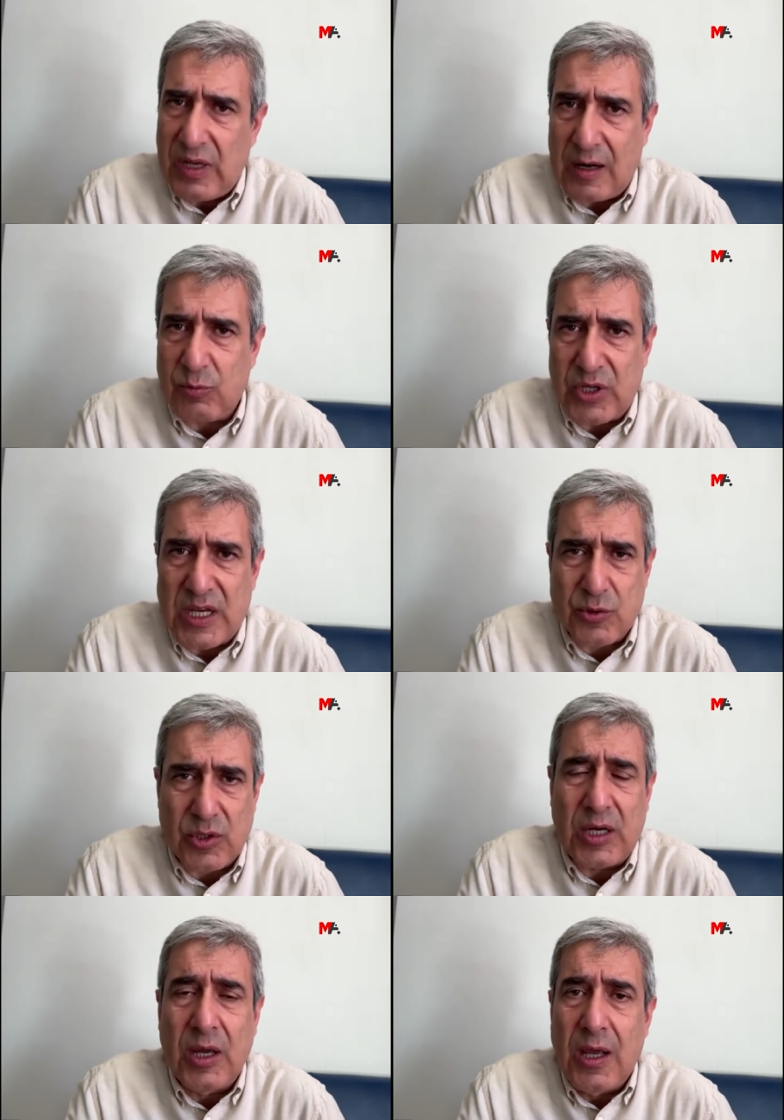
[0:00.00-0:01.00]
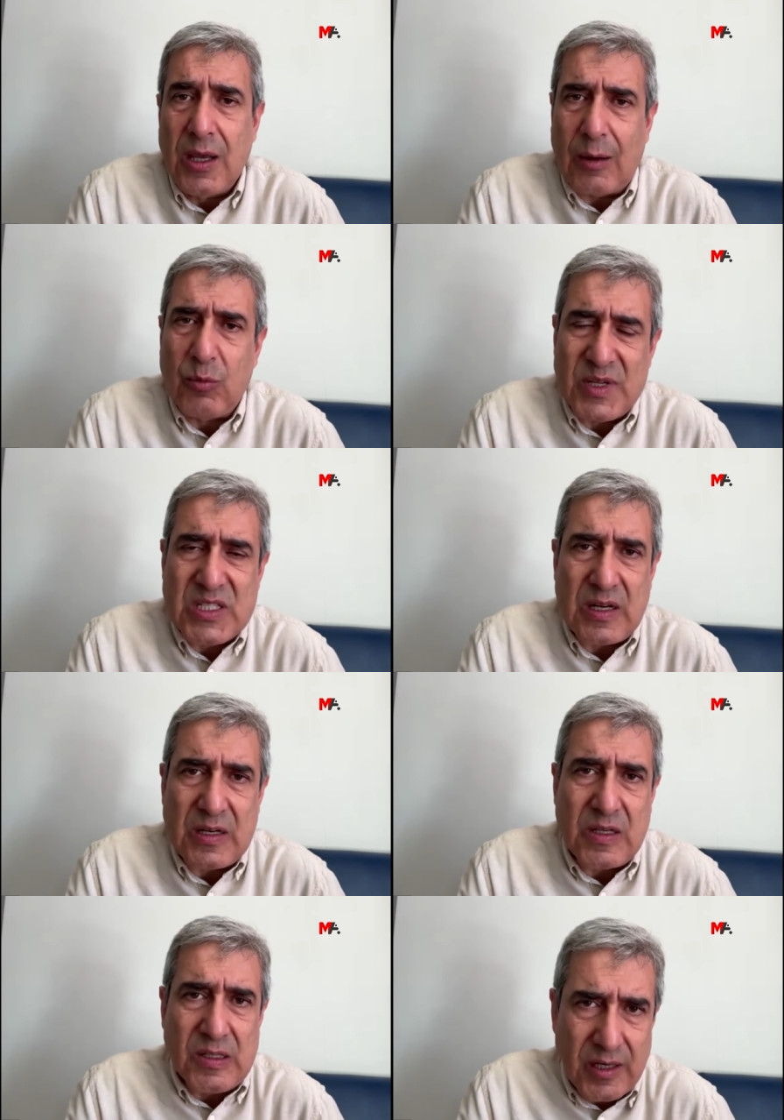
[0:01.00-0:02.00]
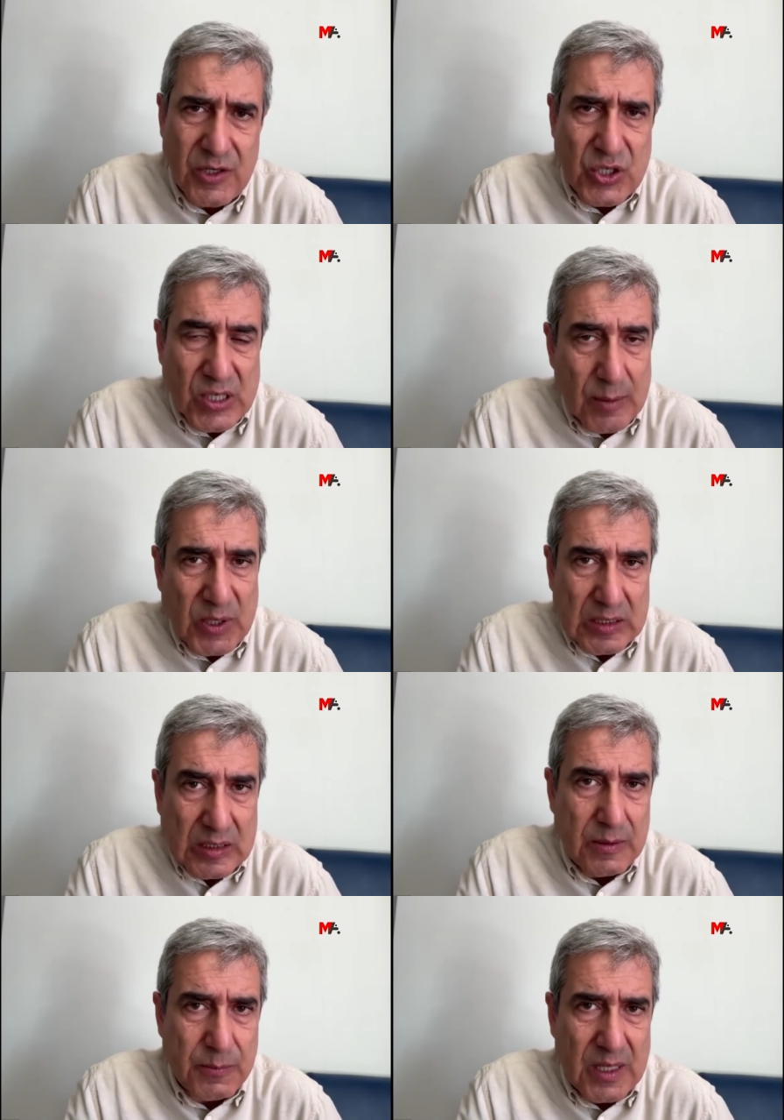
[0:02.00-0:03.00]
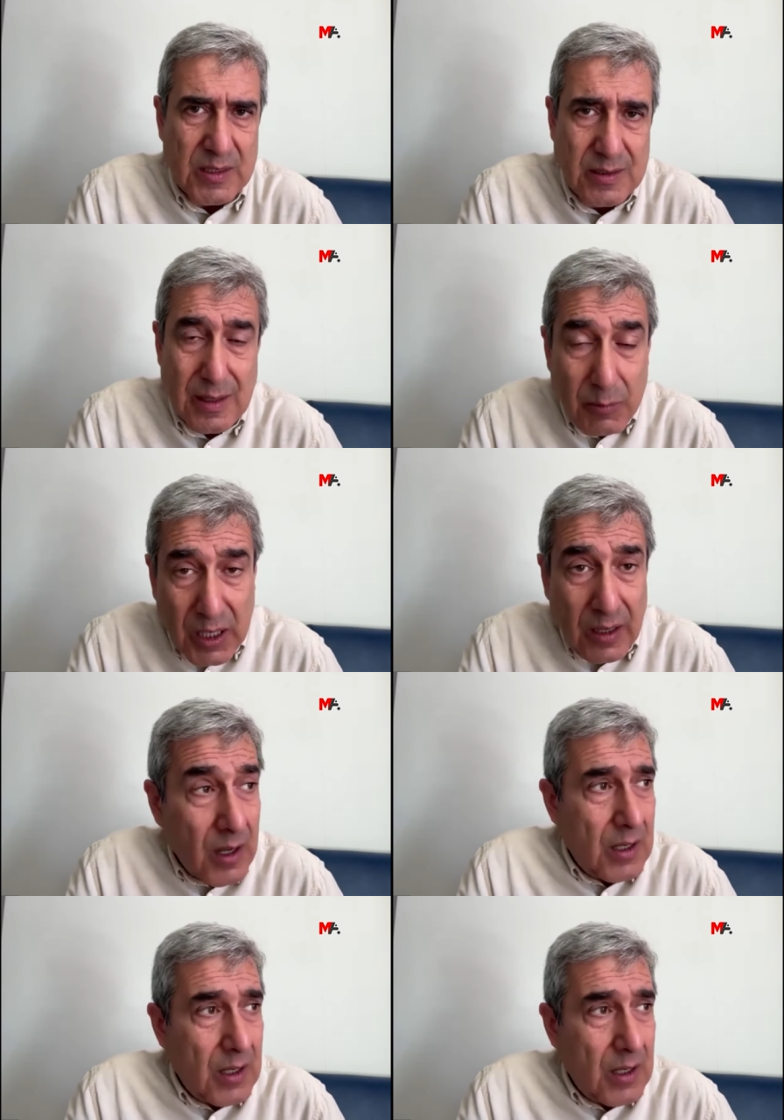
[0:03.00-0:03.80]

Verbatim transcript: Yani bundan sonra yani bu meselenin kendileri için kapandığını ifade etti ama